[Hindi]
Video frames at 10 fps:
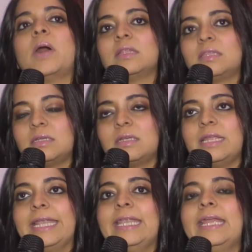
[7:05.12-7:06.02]
बात
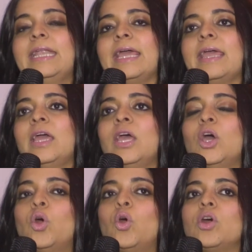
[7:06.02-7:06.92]
इंडीड है
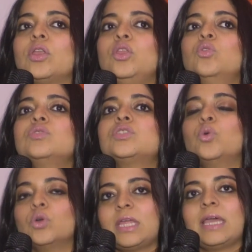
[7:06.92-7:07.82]
और न्यूज़
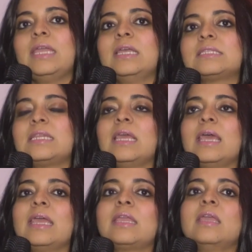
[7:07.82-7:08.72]
होता ही इसलिए
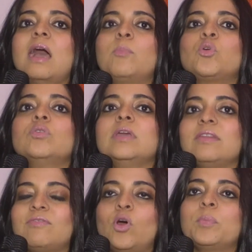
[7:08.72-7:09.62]
है कि आपको
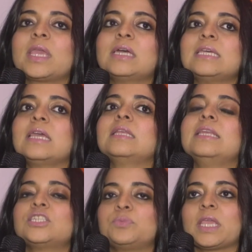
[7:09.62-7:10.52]
इन्फॉर्म किया जाए कि
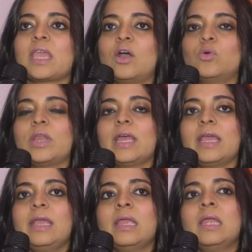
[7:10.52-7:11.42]
देश में क्या हो रहा
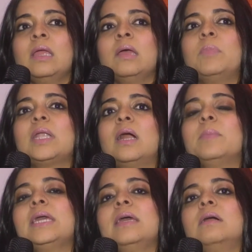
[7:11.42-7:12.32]
है बट
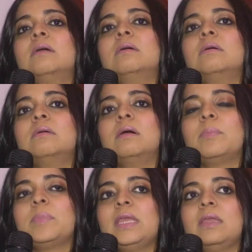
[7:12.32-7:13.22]
हमें
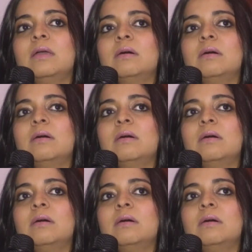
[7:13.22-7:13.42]
अपनी